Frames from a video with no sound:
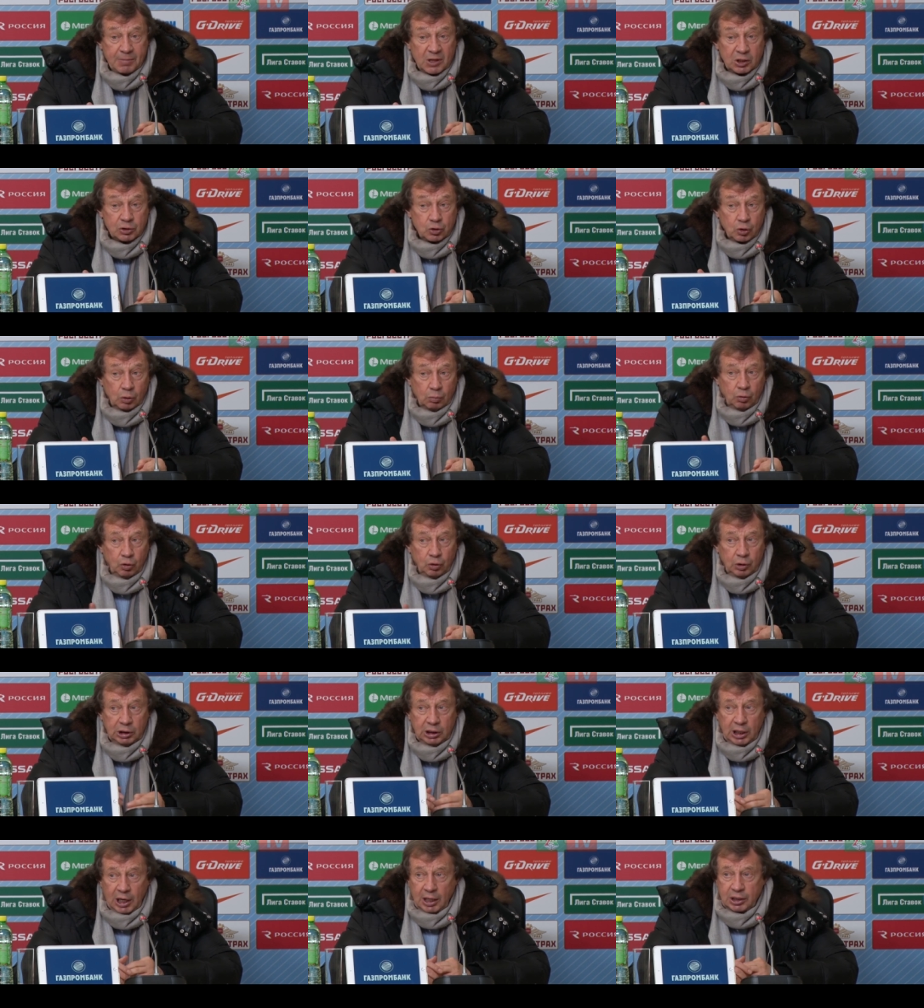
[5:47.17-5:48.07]
Что
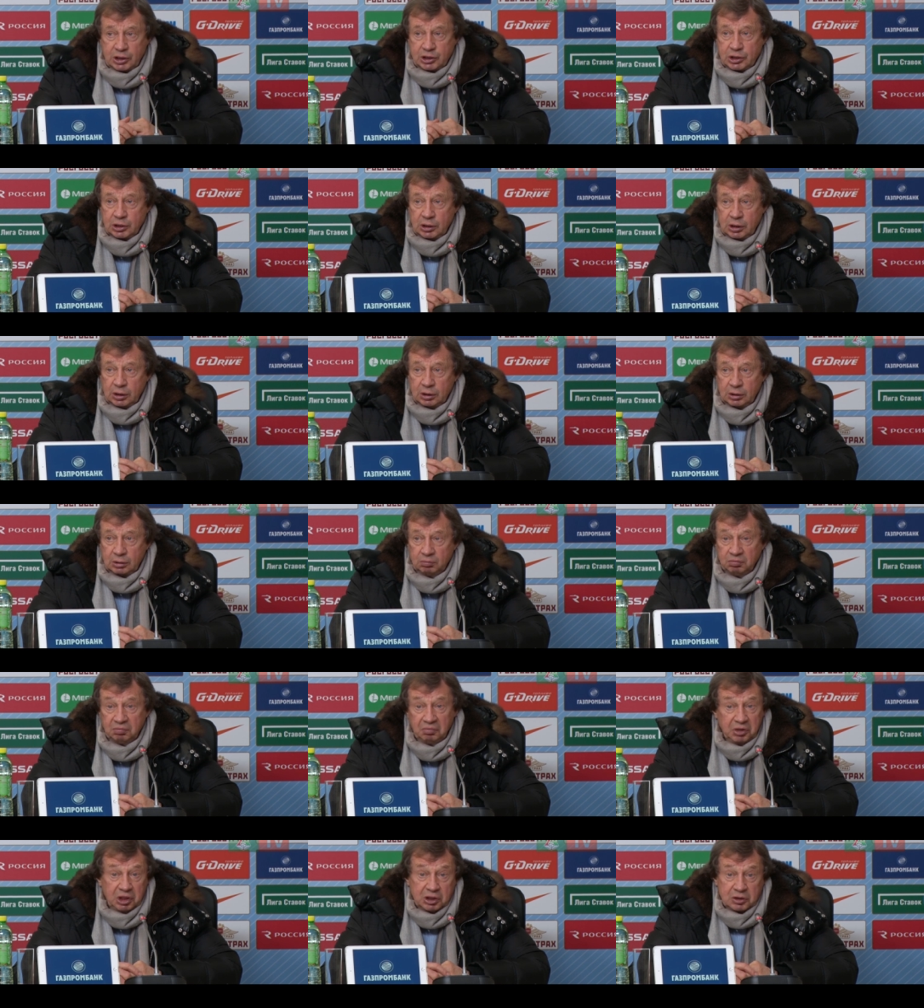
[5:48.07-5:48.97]
будет дальше,
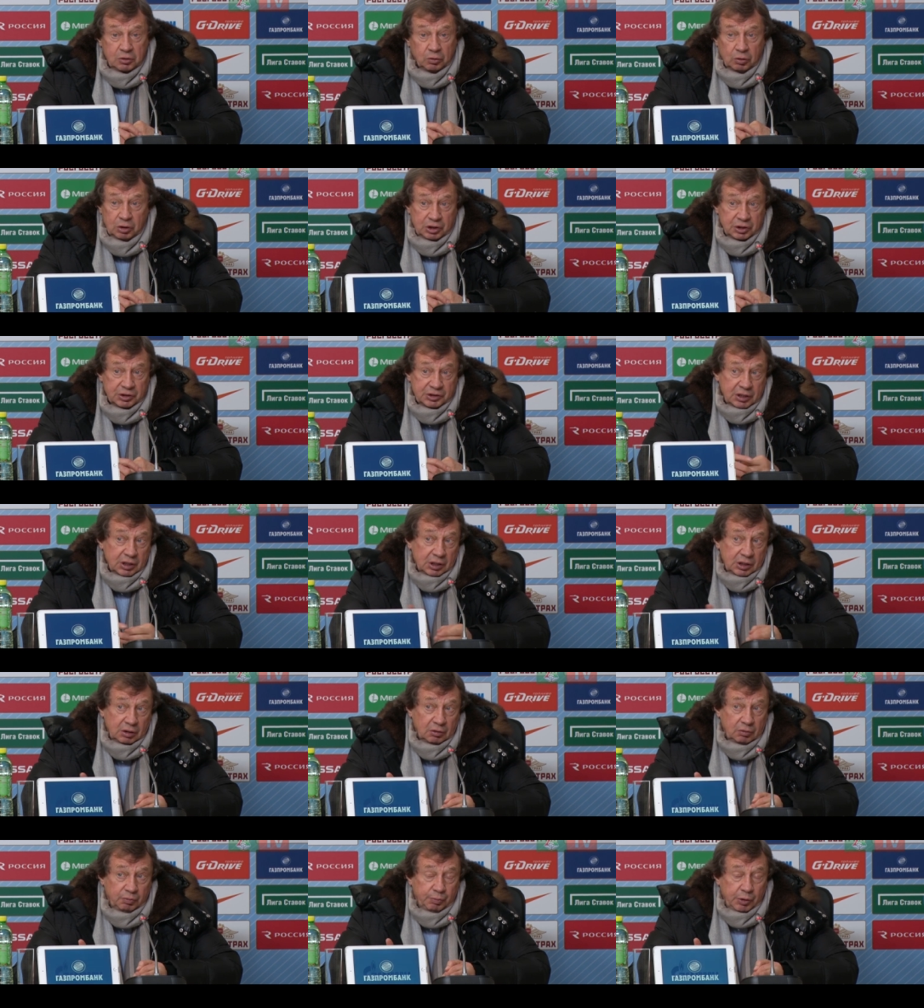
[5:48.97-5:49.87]
мне сложно
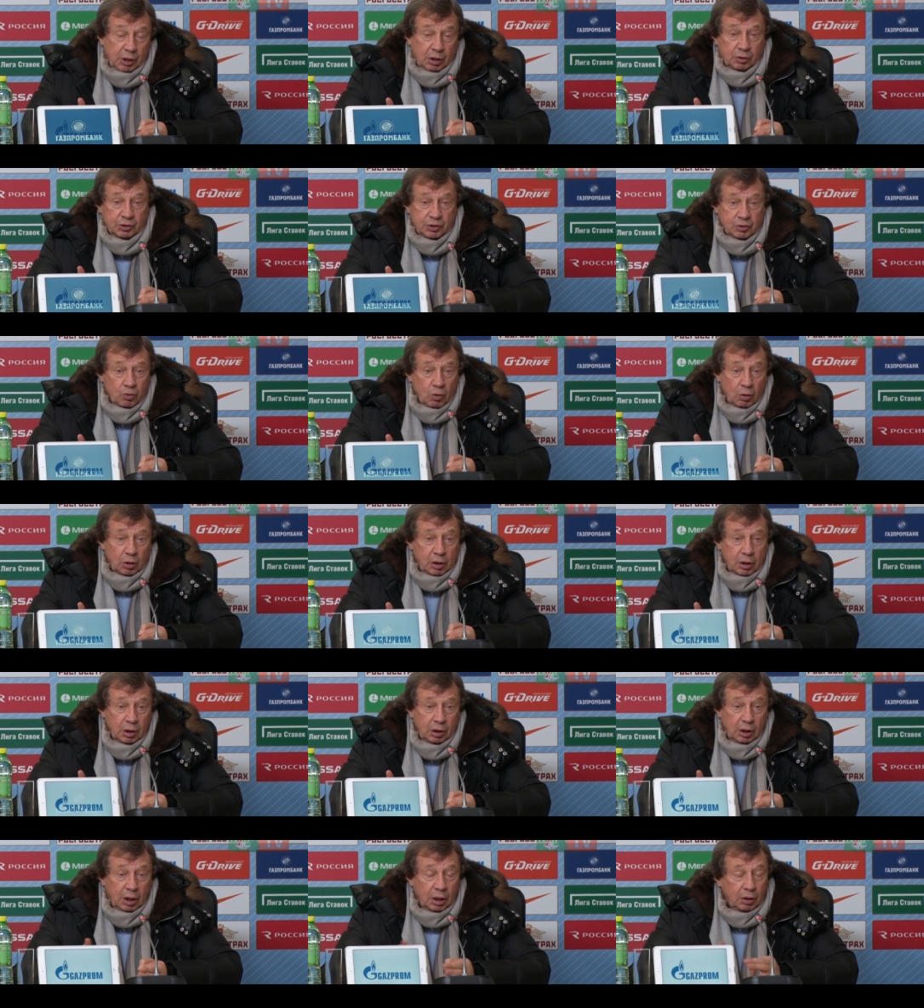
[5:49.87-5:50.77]
сказать. Во-первых,
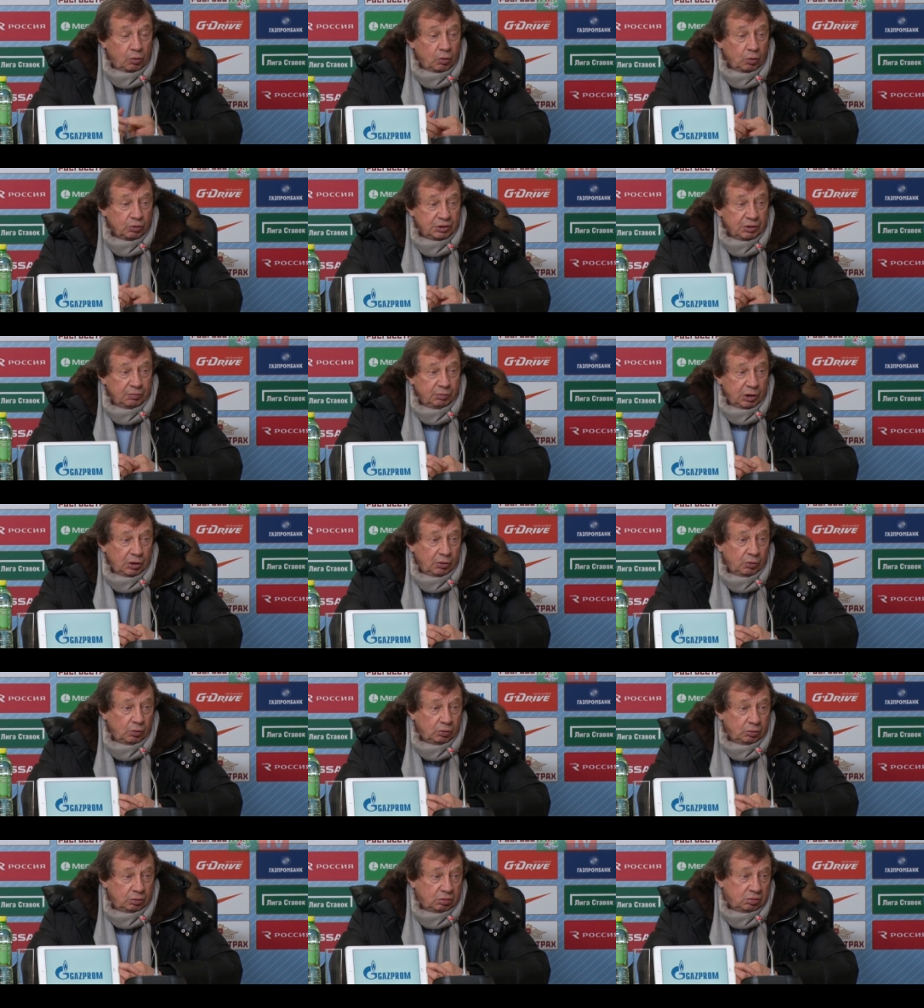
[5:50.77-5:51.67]
сколько игроков
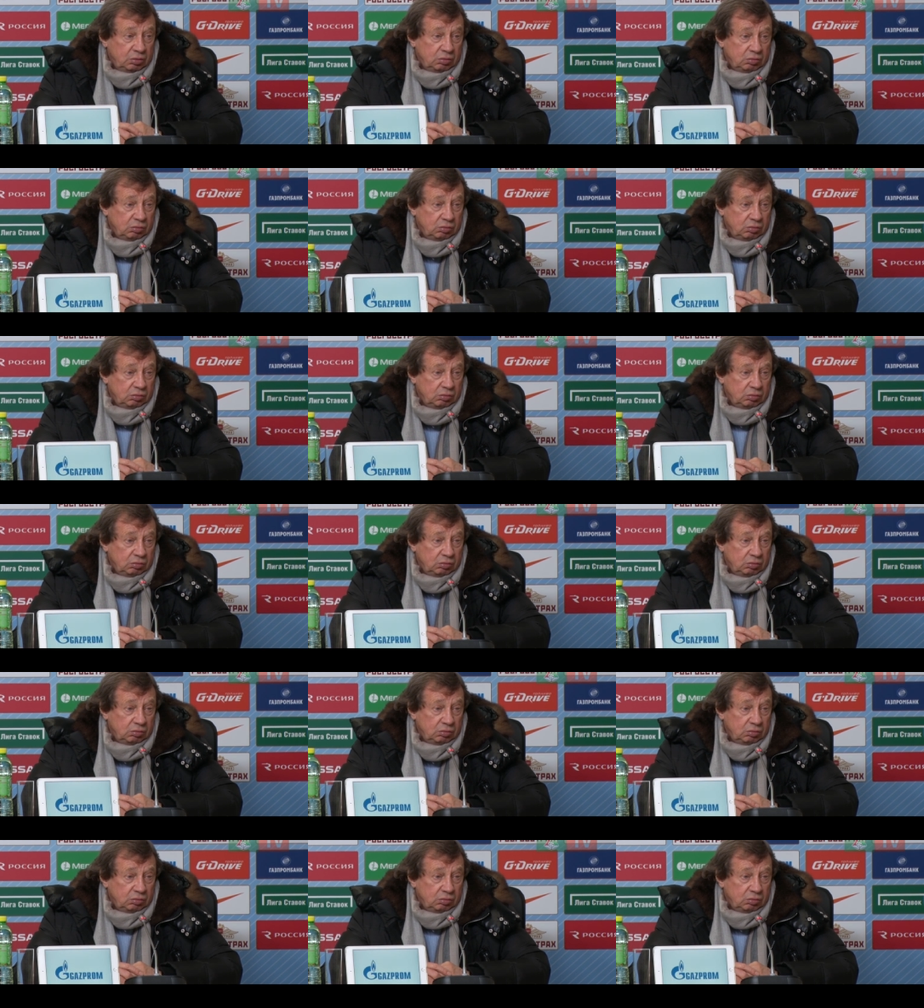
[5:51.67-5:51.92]
заберут,